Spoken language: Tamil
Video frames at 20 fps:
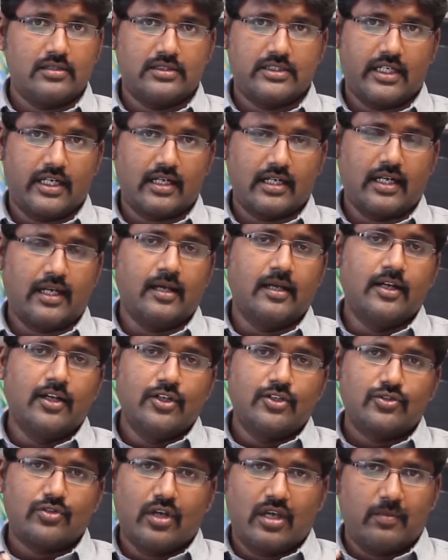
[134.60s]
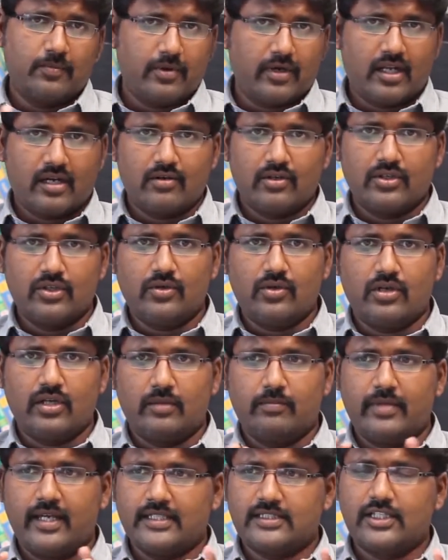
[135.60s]
சரிங்களா ஸோ இப்போ நான் வந்து
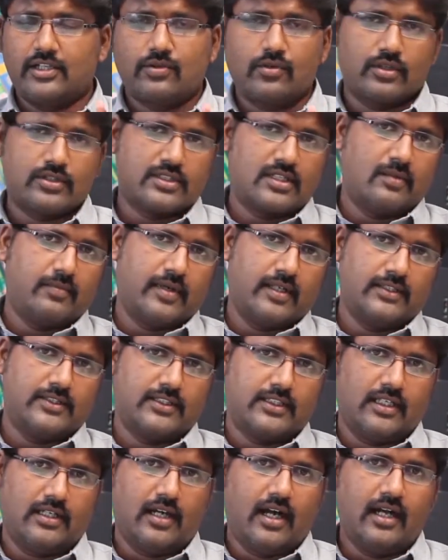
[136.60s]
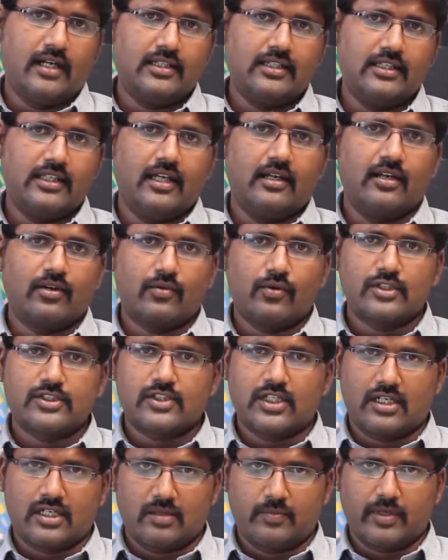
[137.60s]
ஒரு பேசிக் கோர்ஸ் நான் படிச்சுட்டேன் அடுத்து என்ன
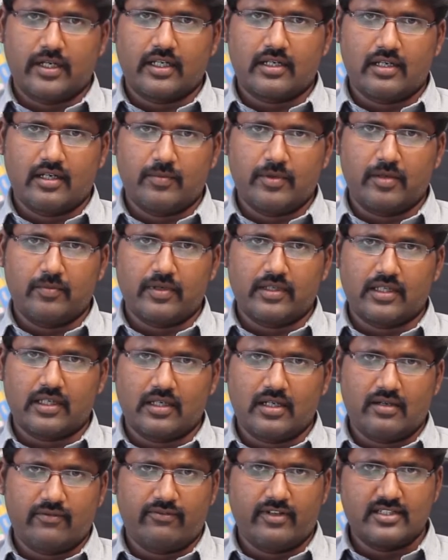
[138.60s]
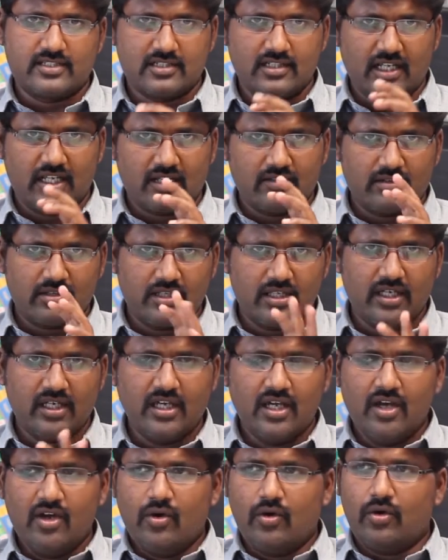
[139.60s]
கோர்ஸ் நாங்கள் படிக்கலாம் அப்படின்னு பார்த்தீங்கன்னா ஃபஸ்ட்டு நீங்கள் வந்து
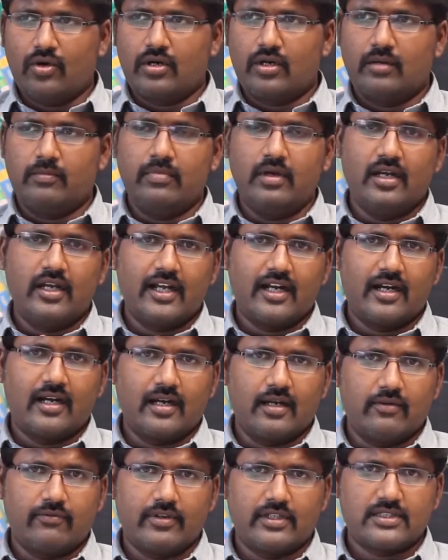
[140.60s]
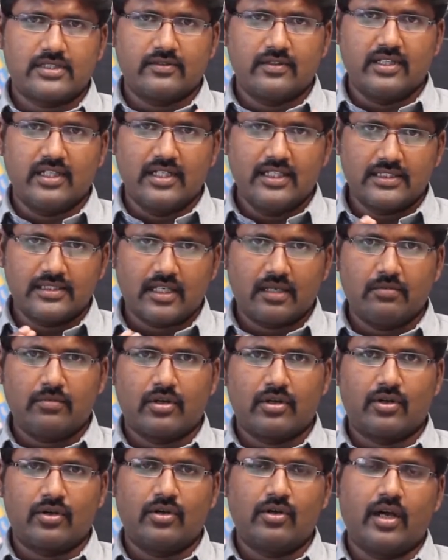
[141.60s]
ஒரு பில்டிங்கை ஃபஸ்ட்டு வந்து டிசைன்
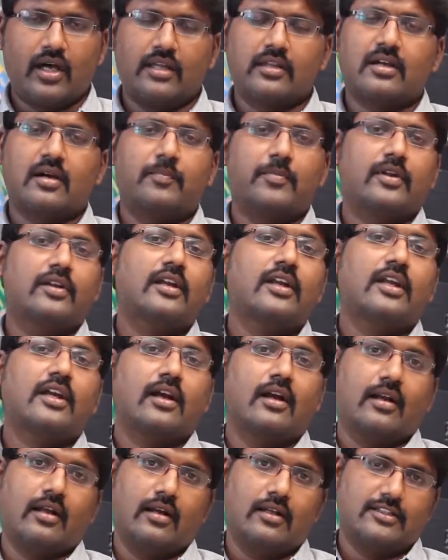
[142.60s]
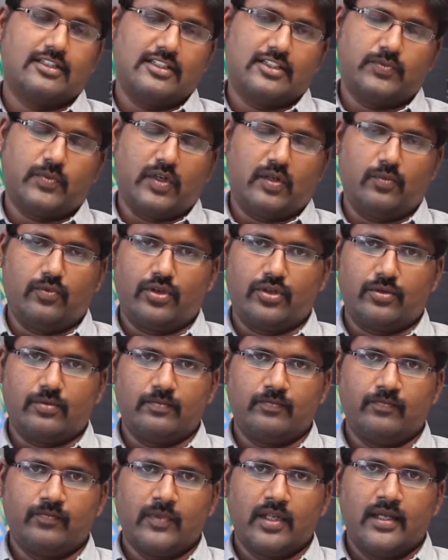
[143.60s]
பண்ணணும் அதுக்கப்புறம் தான் நீங்கள் அனாலிசிஸ் பண்ண
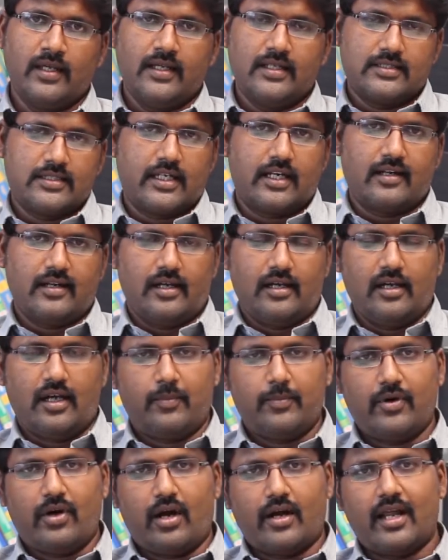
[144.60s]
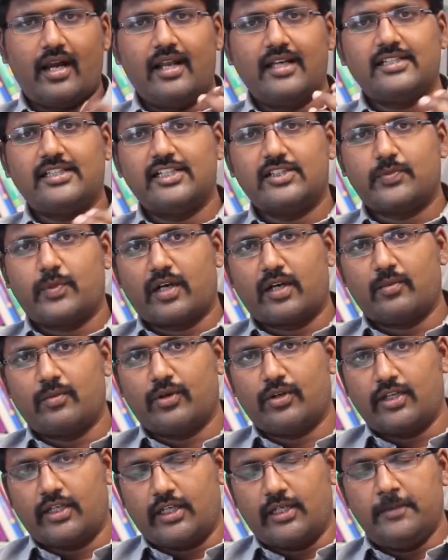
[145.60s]
முடியும் சரிங்களா அப்போ அனாலிசிஸ்
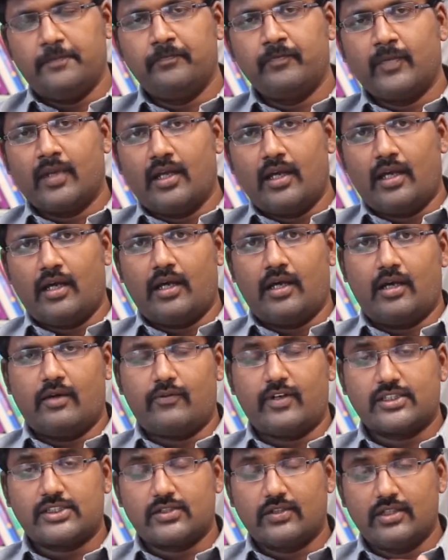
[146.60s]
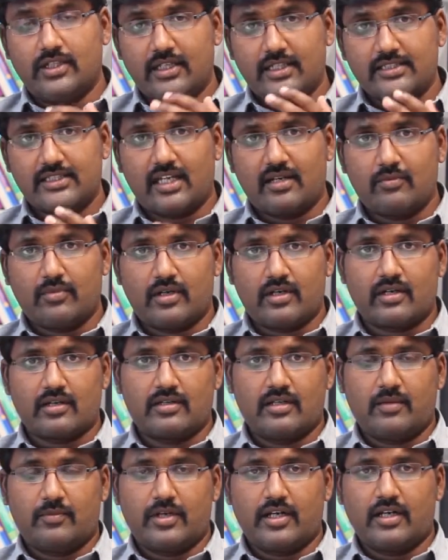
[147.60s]
பண்ணும்போது ஃபஸ்ட்டு வந்து டிசைன்
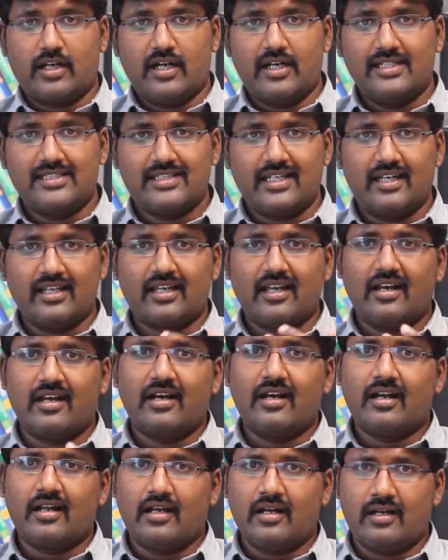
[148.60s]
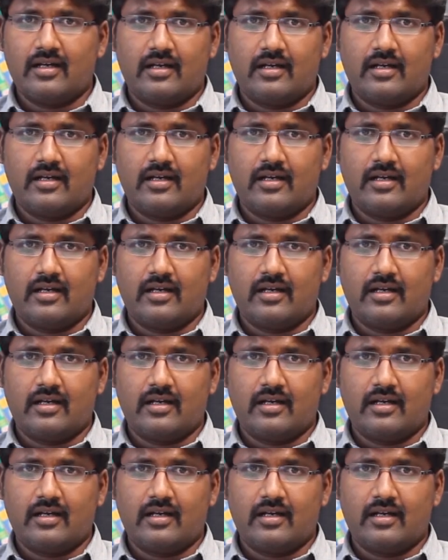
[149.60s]
பண்ணுறது அப்படின்னா டிசைனுக்கு என்னென்ன